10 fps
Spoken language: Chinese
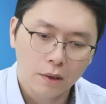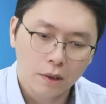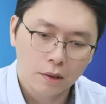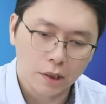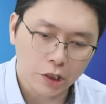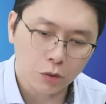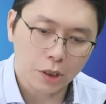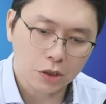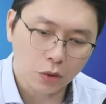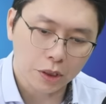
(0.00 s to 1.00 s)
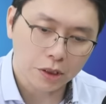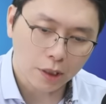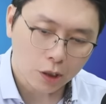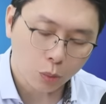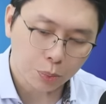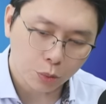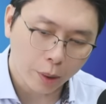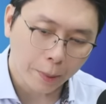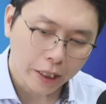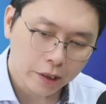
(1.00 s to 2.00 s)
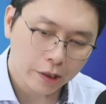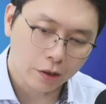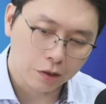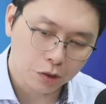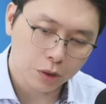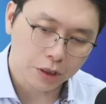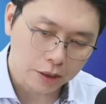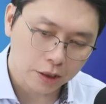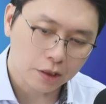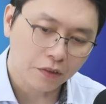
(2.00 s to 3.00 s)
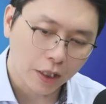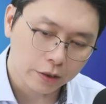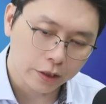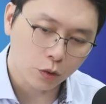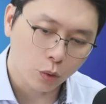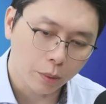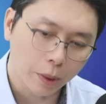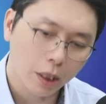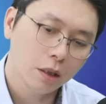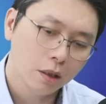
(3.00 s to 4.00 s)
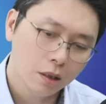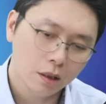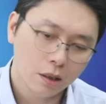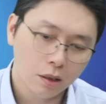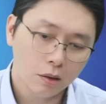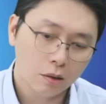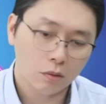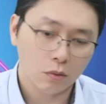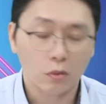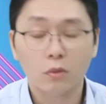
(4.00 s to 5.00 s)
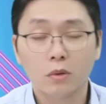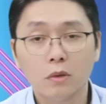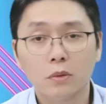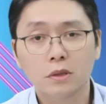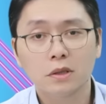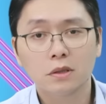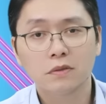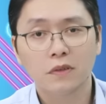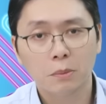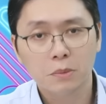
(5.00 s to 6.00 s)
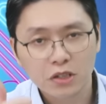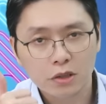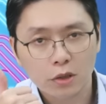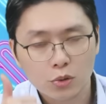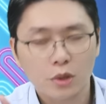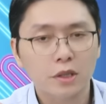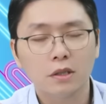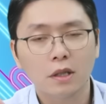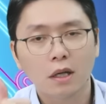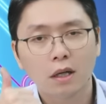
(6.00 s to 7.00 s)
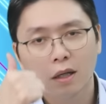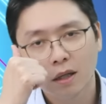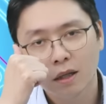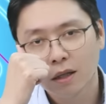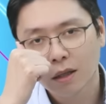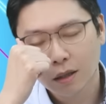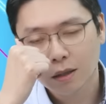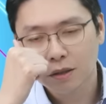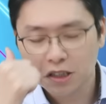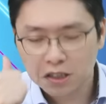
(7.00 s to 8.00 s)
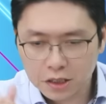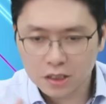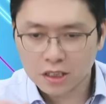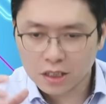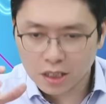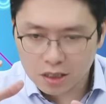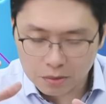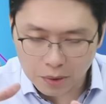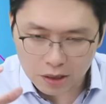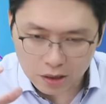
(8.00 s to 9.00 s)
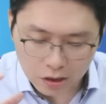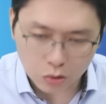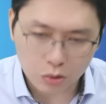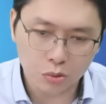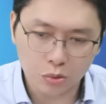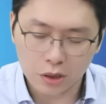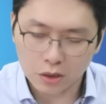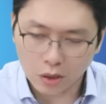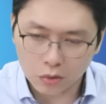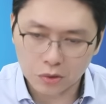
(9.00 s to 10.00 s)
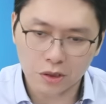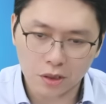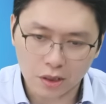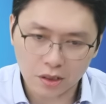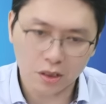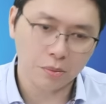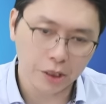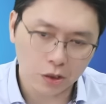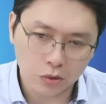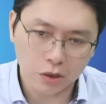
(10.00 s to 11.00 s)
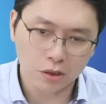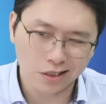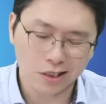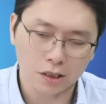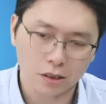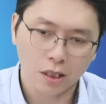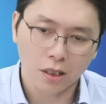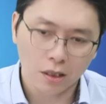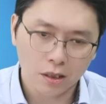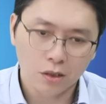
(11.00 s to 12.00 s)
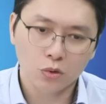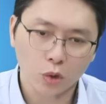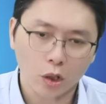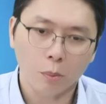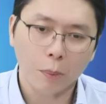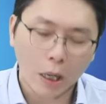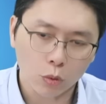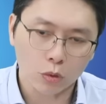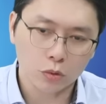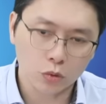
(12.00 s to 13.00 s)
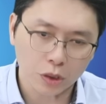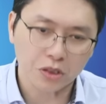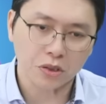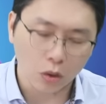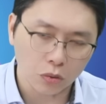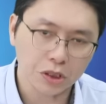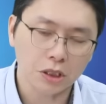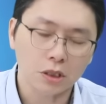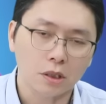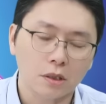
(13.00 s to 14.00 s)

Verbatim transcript: 那第五个重点是他说不会买 Intel 的晶圆厂，这也是法人提问嘛，嗯，我我认为这是非常明智的决定啊。你自己的资本支出，你投资的设备都是自己最有把握、最熟悉的